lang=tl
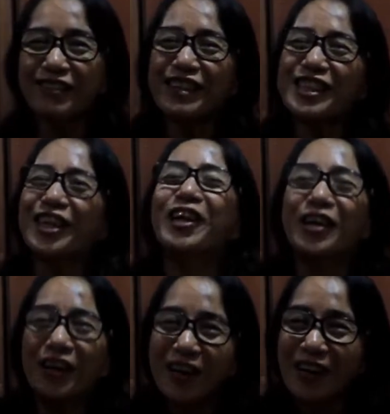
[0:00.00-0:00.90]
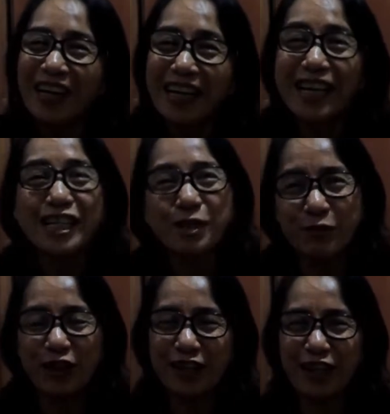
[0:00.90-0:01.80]
Medyo lihis
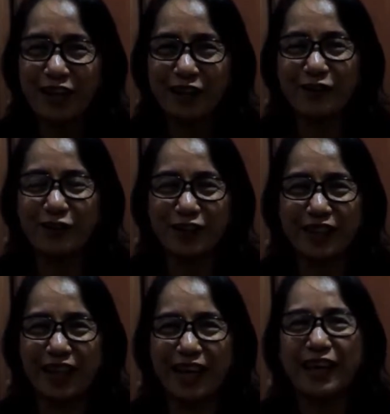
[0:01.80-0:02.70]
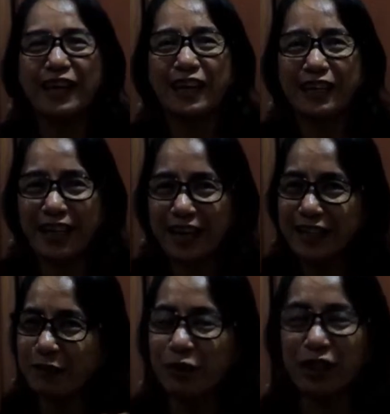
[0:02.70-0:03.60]
muna tayo ng konti na
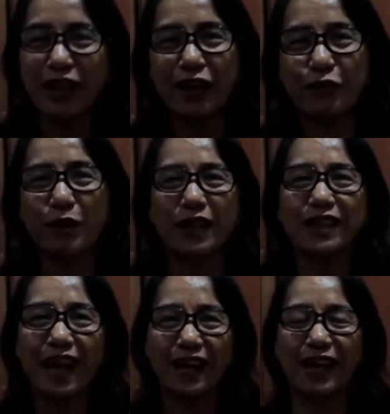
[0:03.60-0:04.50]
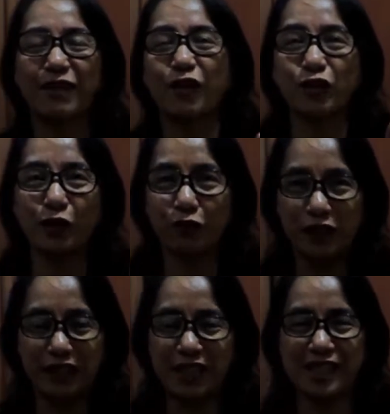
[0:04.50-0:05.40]
hindi muna tayo magtatackle about the
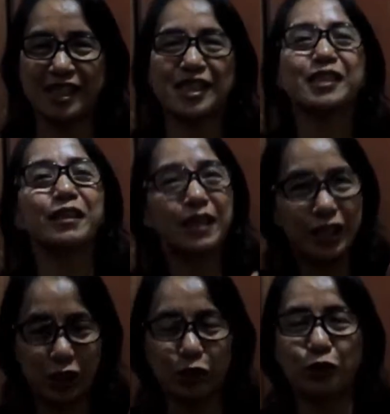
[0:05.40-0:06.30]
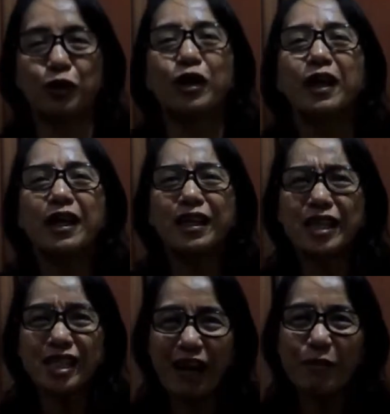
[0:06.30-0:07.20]
fitness issue.
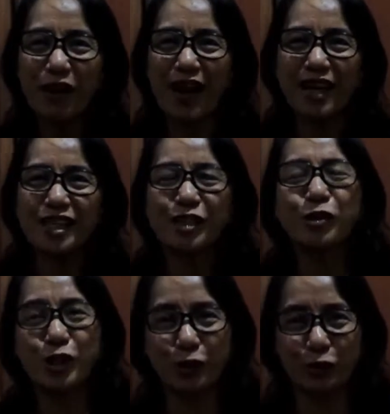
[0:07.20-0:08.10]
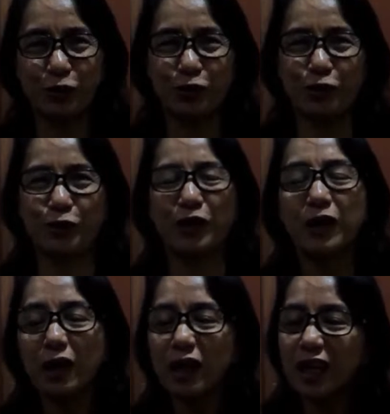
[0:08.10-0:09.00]
This time guys, gusto kong
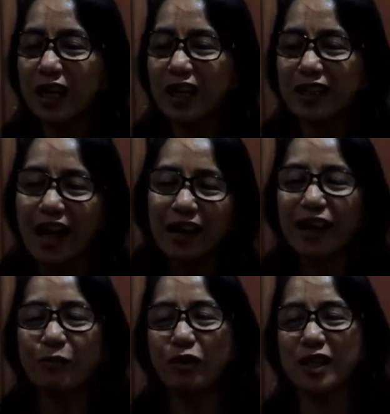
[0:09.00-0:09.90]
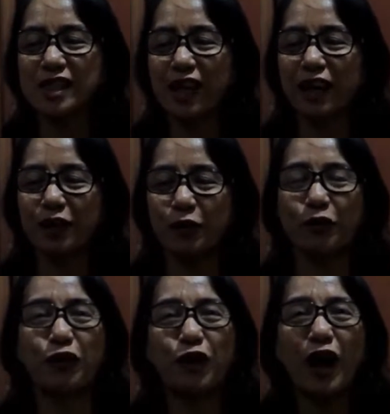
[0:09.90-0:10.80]
i-tackle muna sa inyo
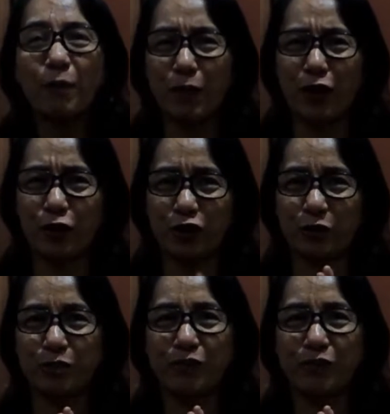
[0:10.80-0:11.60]
about